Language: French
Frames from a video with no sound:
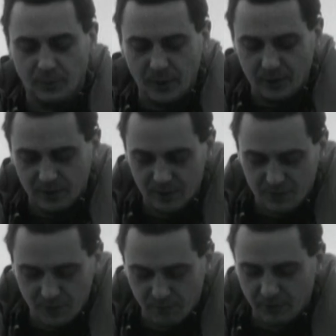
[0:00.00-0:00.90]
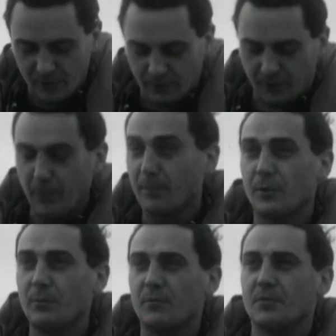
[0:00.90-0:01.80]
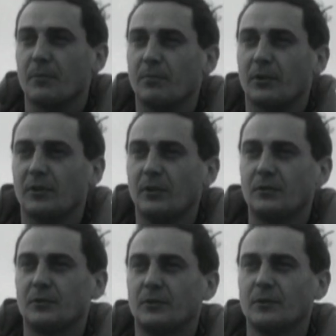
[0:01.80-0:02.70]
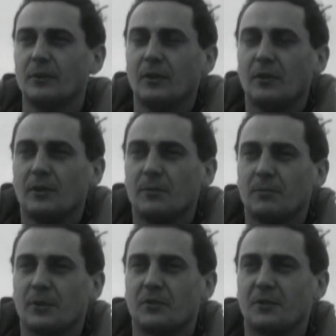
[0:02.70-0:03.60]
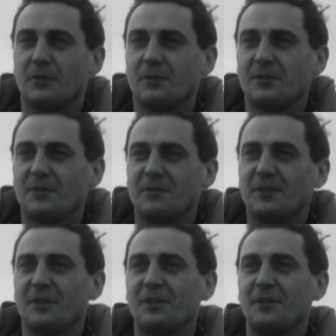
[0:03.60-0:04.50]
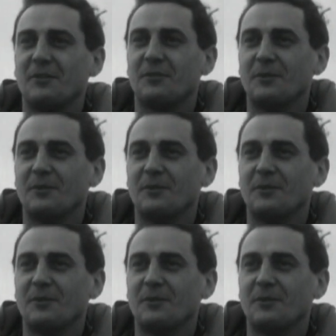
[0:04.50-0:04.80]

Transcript: Oui, euh, c'est peut-être même le plus important au fond, parce qu'il est évident qu'il ne